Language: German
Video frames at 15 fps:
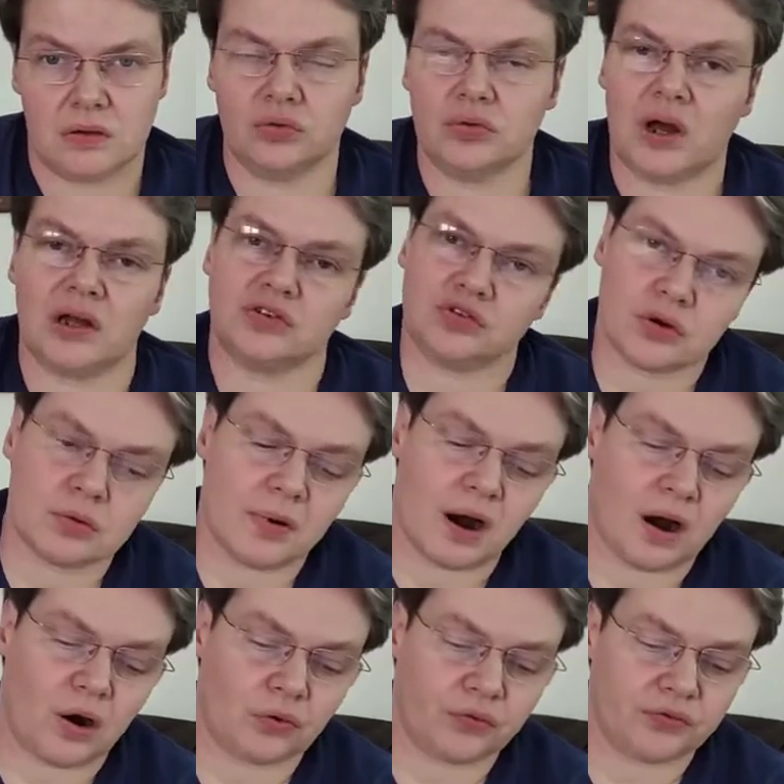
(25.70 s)
nun ein
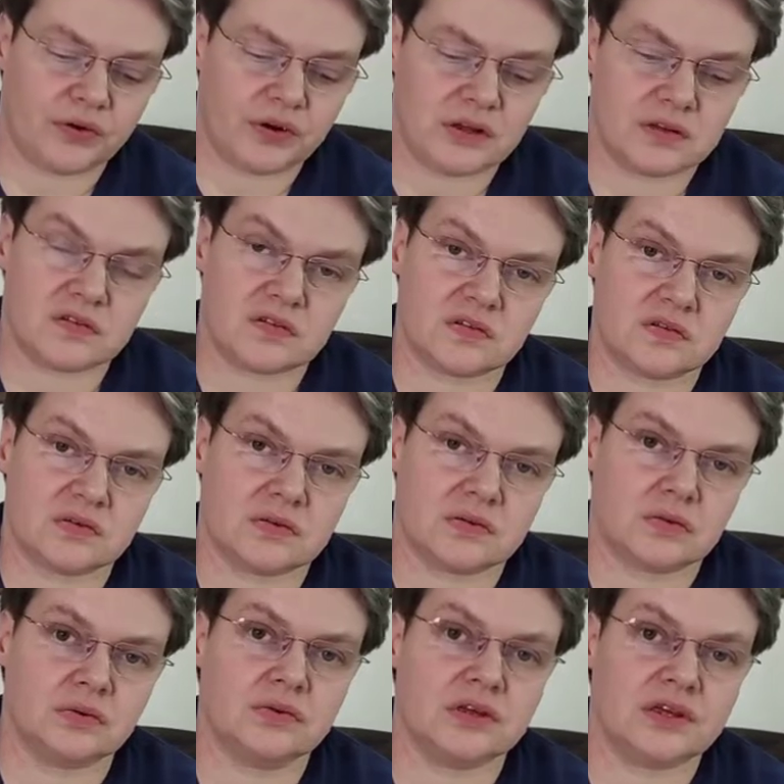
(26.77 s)
Trümmerhaufen ist
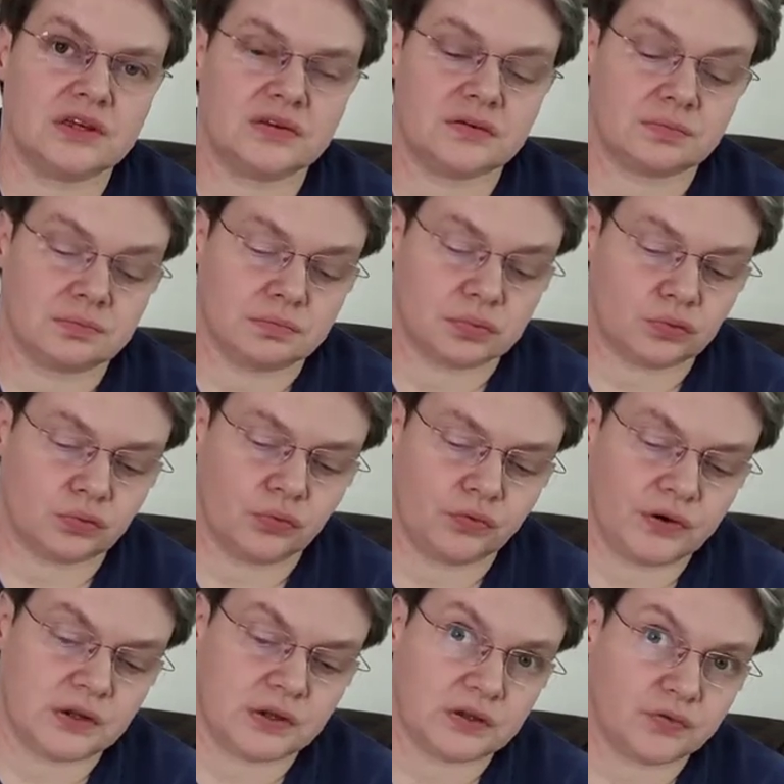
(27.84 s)
und ich
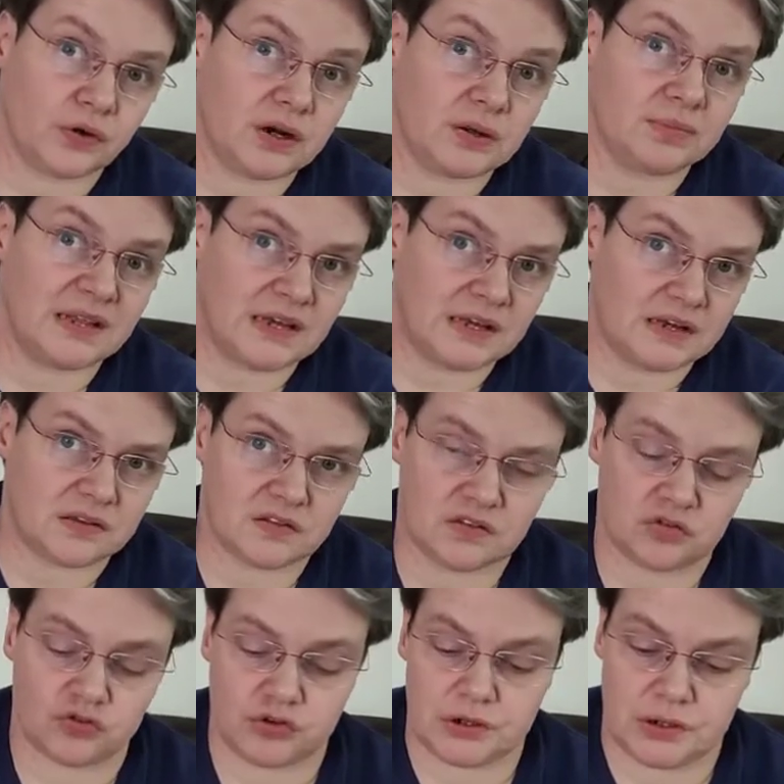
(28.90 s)
beruflich vor dem Nichts
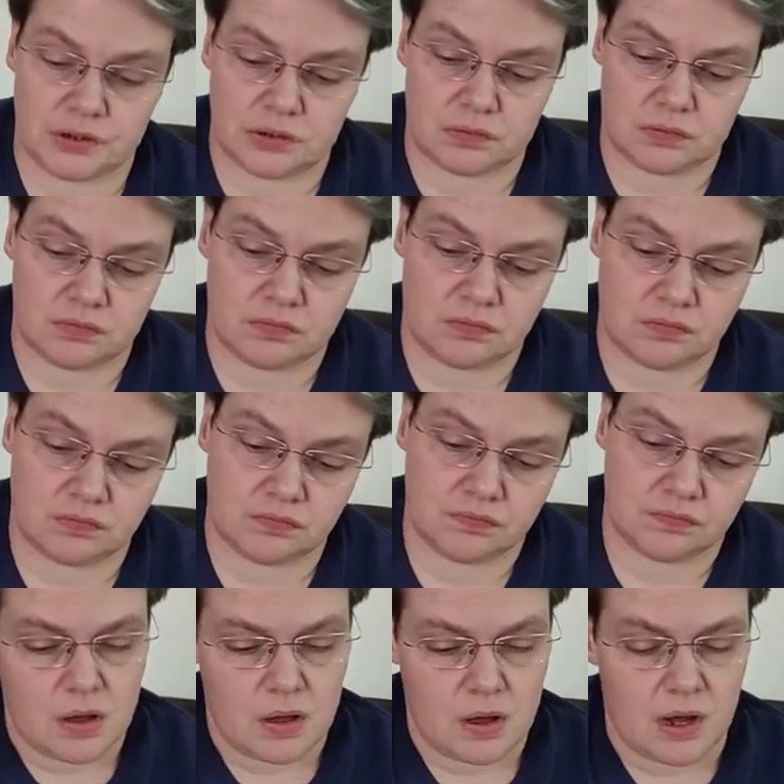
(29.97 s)
stehe.
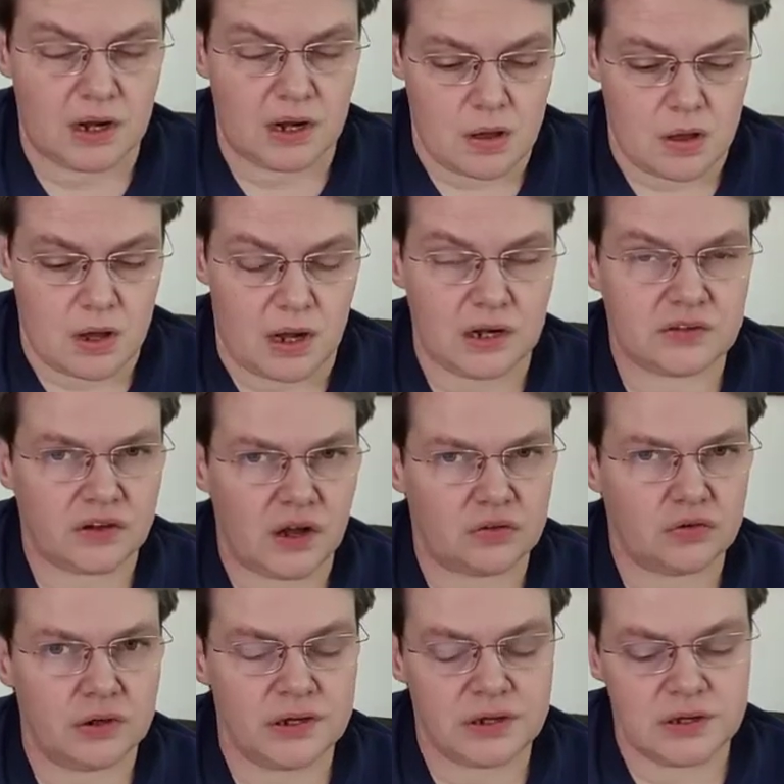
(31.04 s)
Als
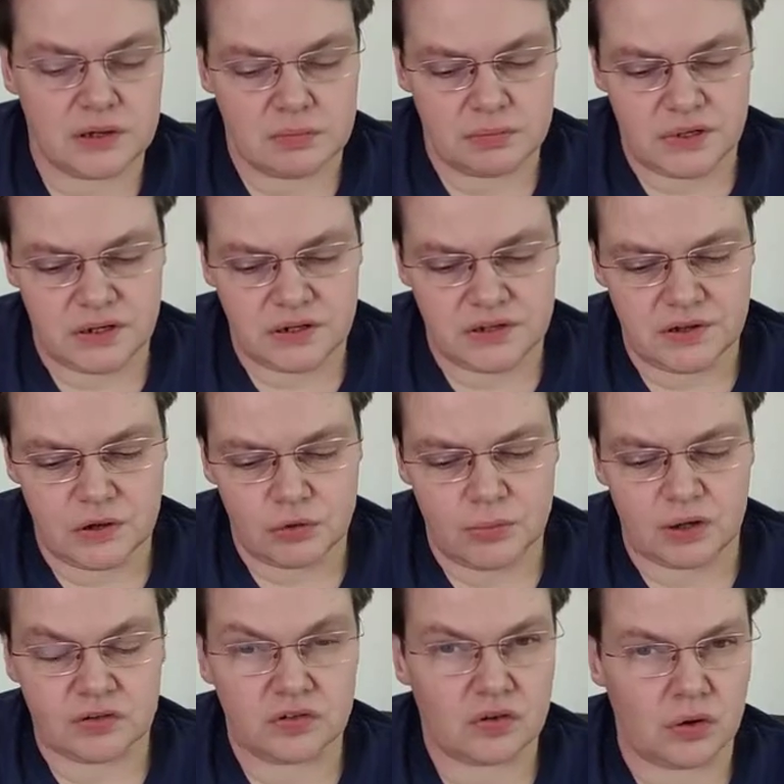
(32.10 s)
Katholikin bin ich der
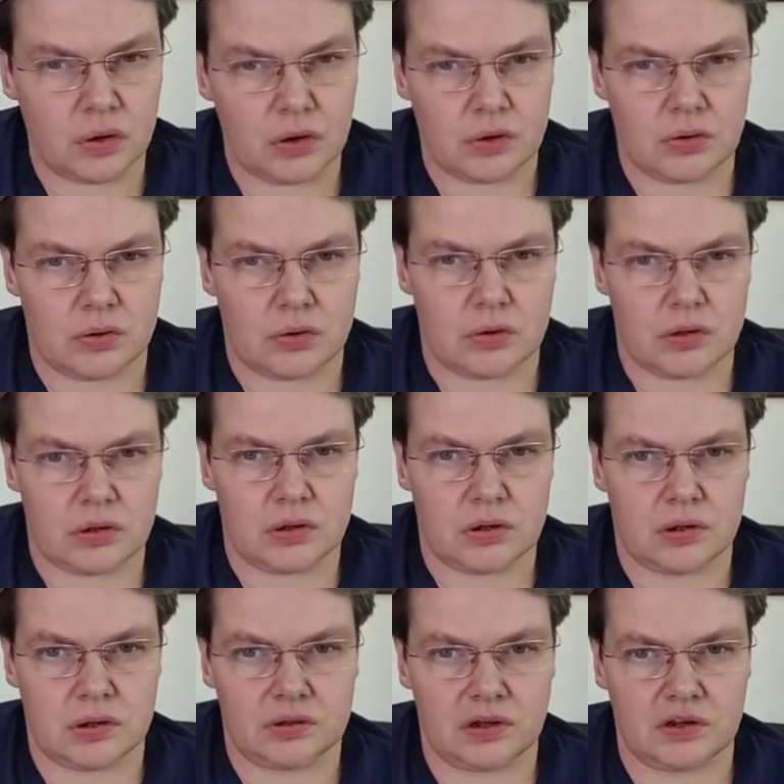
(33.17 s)
Überzeugung,
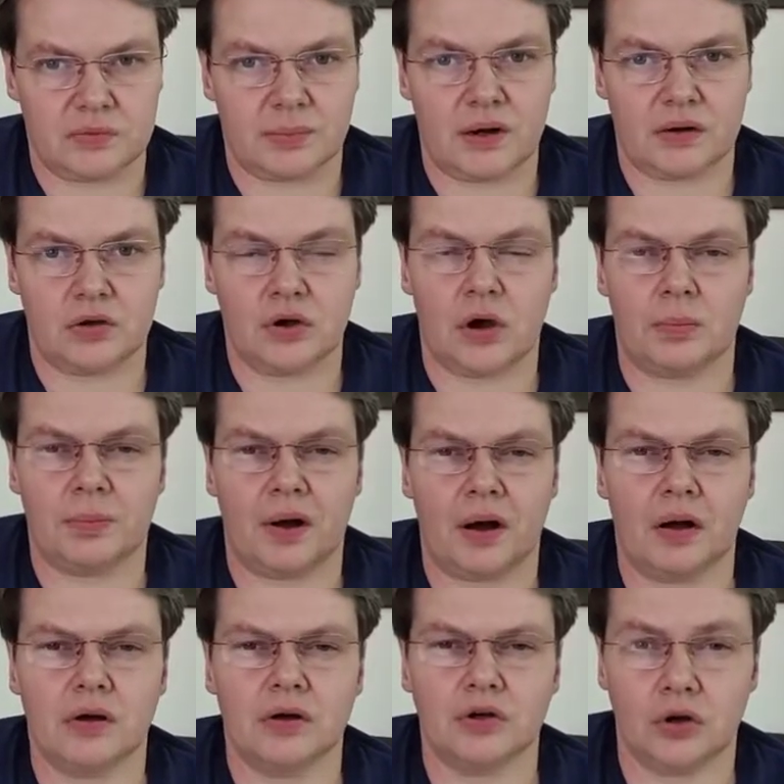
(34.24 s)
dass mein
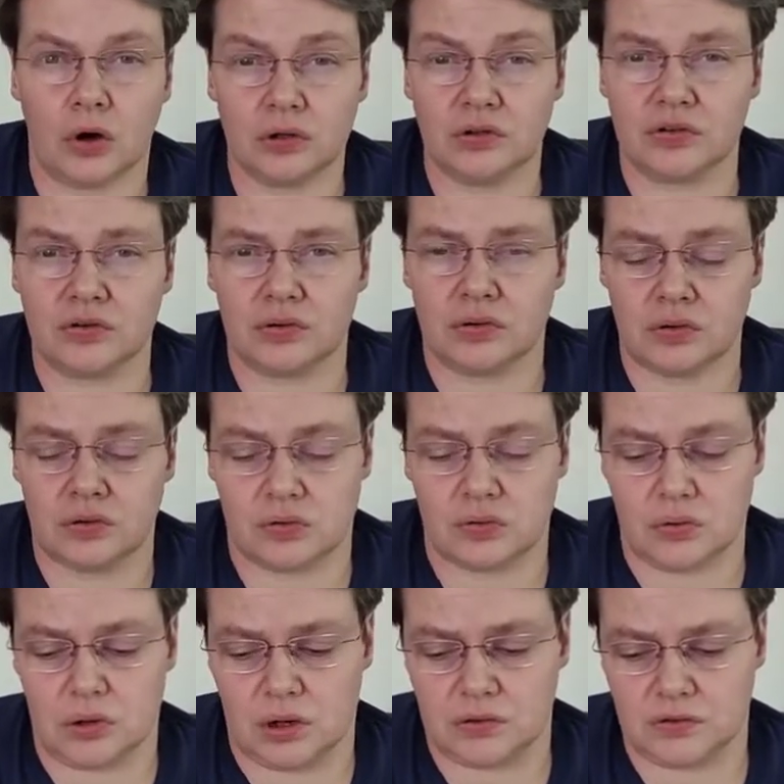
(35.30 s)
Körper Gott
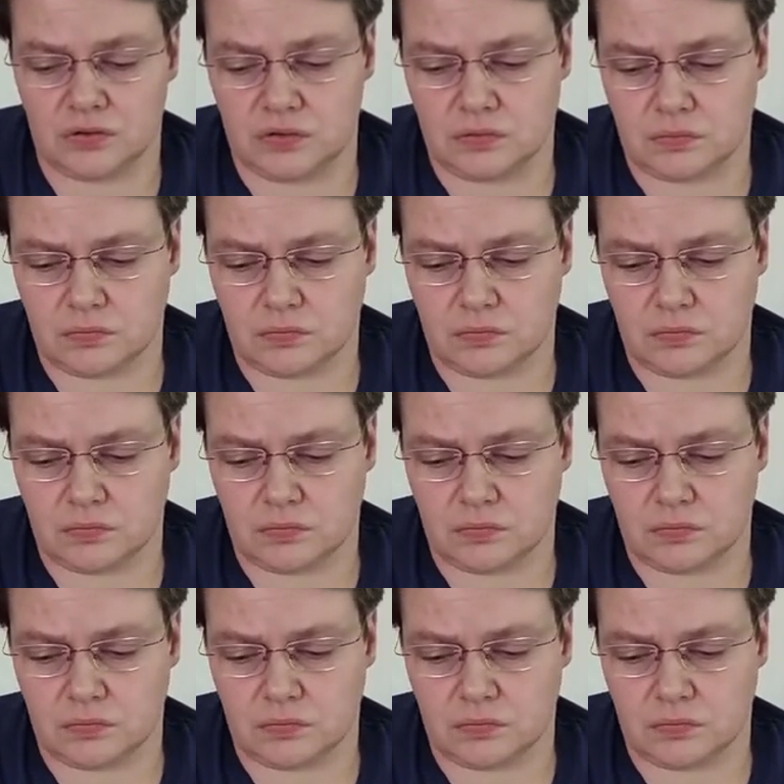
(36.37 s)
gehört.